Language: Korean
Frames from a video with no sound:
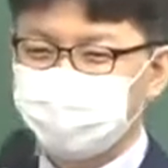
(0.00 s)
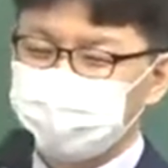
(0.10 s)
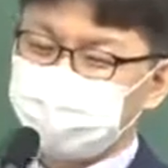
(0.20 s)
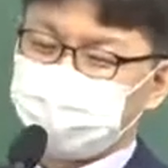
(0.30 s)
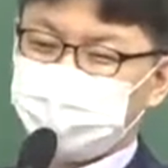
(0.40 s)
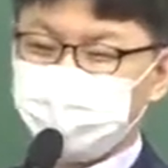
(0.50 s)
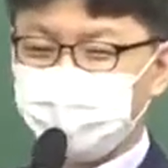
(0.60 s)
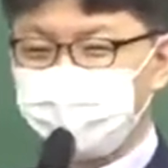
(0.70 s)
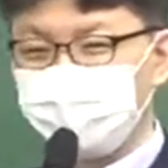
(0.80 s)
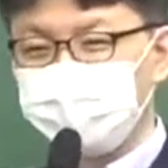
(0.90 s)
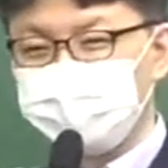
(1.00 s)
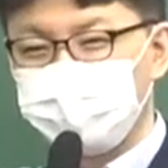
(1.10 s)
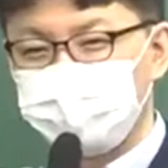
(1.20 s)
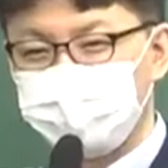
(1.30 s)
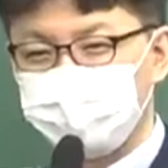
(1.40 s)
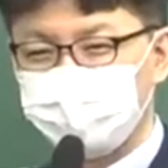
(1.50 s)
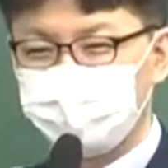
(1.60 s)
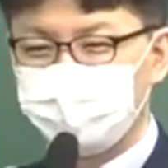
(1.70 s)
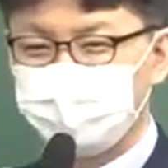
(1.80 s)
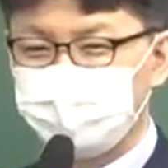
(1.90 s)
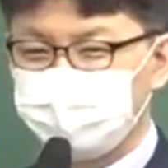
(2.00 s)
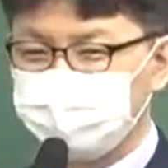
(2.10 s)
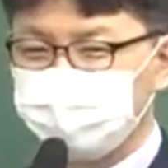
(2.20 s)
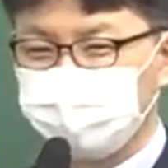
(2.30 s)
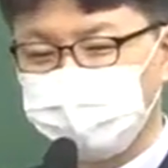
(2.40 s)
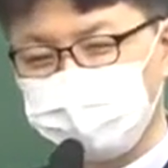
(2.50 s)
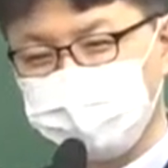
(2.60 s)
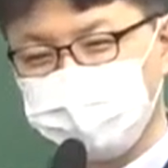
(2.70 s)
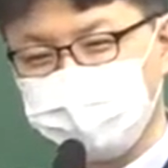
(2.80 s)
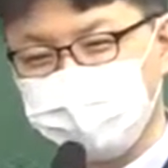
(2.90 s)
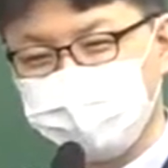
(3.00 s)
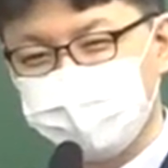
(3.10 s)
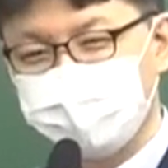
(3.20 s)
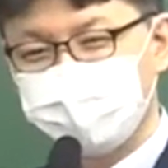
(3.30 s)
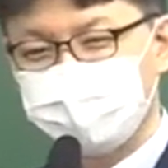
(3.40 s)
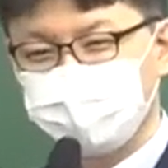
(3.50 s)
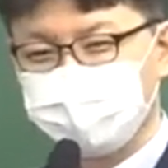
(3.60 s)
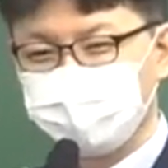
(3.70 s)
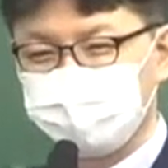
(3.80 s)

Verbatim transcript: 저 낯선 단어가 많죠? 정답 몇 번이죠? 기억나시나요?